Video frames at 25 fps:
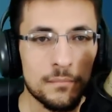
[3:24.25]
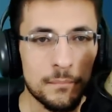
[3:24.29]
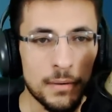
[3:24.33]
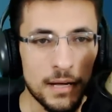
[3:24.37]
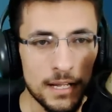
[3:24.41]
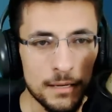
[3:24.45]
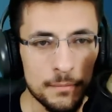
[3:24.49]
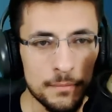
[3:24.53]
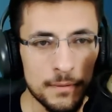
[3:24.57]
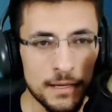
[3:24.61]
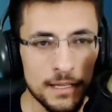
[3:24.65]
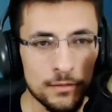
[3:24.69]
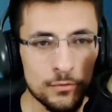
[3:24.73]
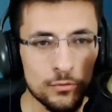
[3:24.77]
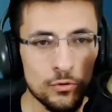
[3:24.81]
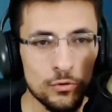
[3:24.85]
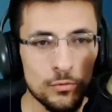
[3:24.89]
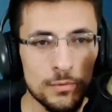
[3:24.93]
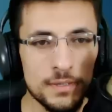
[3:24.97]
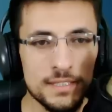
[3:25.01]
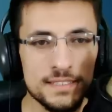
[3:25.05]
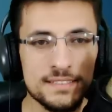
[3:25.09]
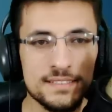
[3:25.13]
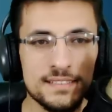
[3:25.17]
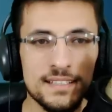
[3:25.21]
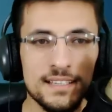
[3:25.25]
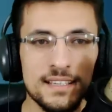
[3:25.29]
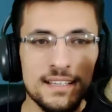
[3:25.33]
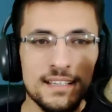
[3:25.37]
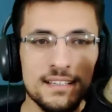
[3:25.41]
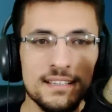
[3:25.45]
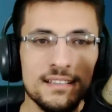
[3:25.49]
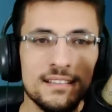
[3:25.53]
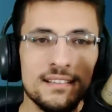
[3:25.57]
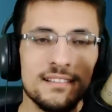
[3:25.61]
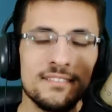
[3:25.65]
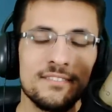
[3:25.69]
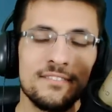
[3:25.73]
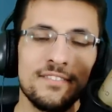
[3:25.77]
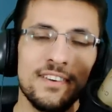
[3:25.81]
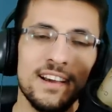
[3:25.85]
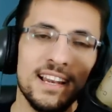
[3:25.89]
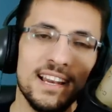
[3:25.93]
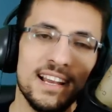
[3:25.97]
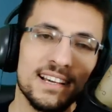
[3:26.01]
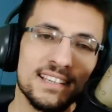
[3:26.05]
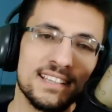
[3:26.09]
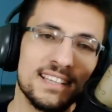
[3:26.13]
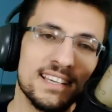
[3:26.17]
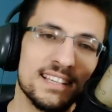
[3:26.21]
Barbar kulübesi.
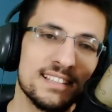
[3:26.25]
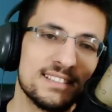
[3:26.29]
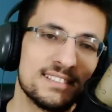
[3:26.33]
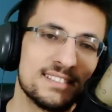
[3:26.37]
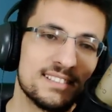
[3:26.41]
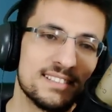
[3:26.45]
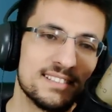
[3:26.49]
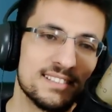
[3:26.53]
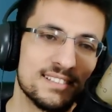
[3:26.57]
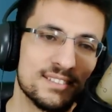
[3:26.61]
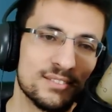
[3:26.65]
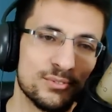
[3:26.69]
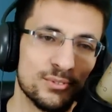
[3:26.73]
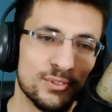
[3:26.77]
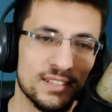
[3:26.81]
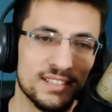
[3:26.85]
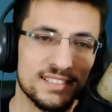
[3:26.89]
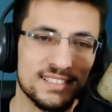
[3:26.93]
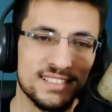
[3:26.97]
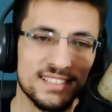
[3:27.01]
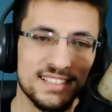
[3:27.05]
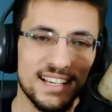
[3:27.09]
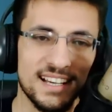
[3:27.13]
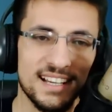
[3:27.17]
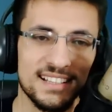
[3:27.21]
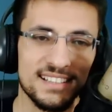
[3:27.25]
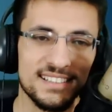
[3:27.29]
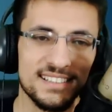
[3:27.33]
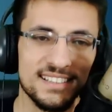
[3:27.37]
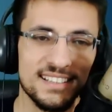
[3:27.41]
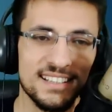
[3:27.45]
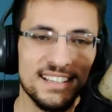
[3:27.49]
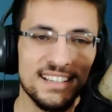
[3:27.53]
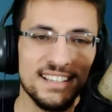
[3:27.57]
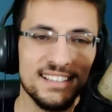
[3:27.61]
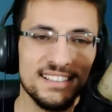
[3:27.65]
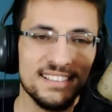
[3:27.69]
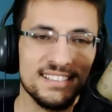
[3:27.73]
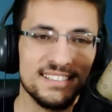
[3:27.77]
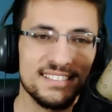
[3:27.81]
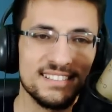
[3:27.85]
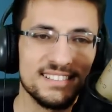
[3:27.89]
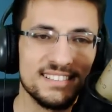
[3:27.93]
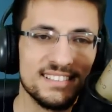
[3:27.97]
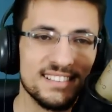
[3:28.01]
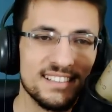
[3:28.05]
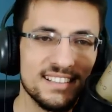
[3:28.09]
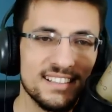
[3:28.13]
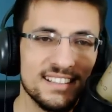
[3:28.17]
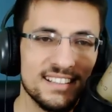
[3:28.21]
Felaket kulesi geldi.
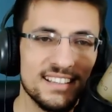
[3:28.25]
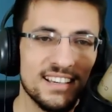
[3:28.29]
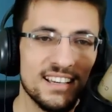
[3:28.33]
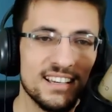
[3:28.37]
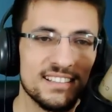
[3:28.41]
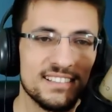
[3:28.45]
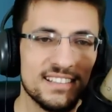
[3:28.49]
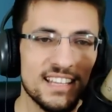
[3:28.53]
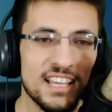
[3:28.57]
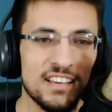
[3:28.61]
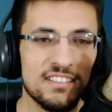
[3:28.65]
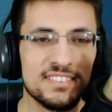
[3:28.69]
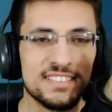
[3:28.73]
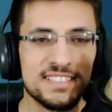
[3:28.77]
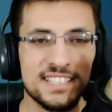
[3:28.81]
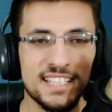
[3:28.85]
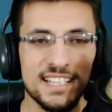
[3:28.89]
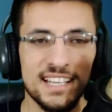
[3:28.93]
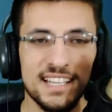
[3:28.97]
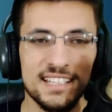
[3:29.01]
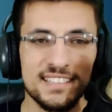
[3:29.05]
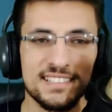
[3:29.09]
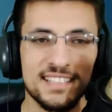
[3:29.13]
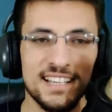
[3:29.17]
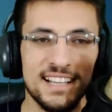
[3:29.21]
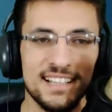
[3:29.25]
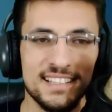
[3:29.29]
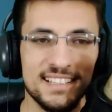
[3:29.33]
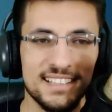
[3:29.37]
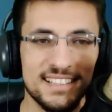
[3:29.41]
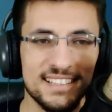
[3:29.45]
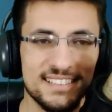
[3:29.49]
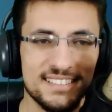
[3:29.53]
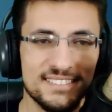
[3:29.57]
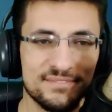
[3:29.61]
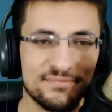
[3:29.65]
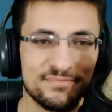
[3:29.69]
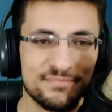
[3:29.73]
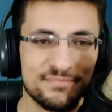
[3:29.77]
Dev iskelet geldi.